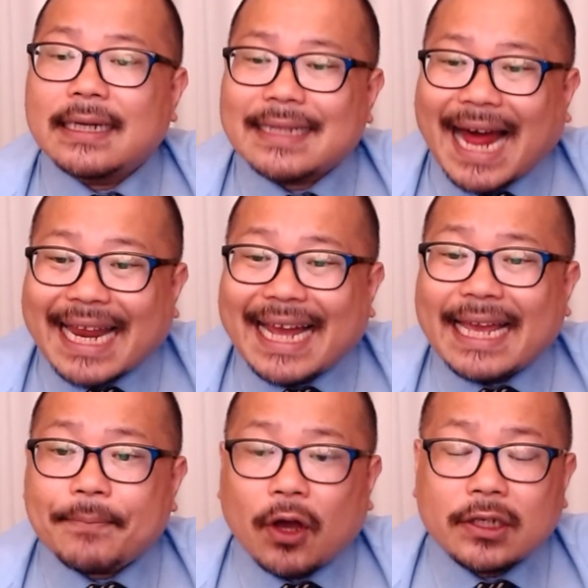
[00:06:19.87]
나라의
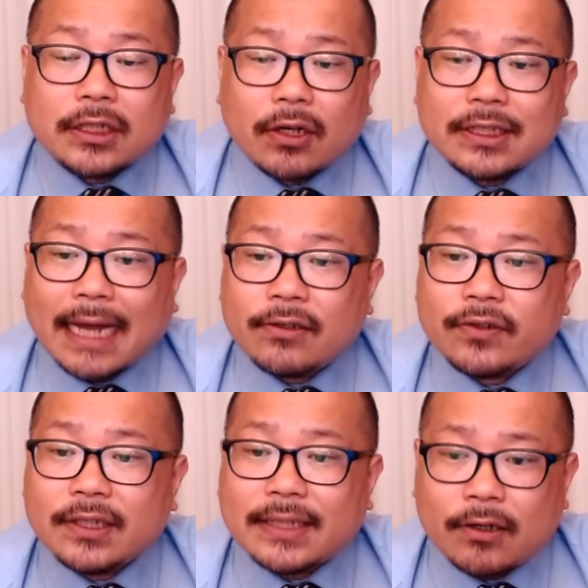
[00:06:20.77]
면이 서지 않을 수
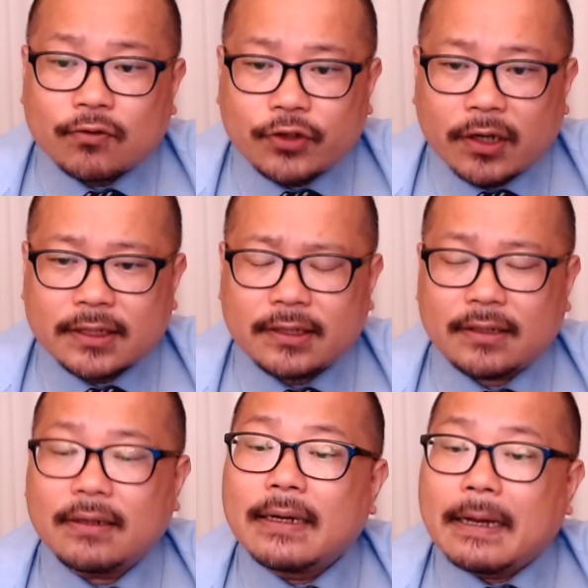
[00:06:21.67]
있다는 우려를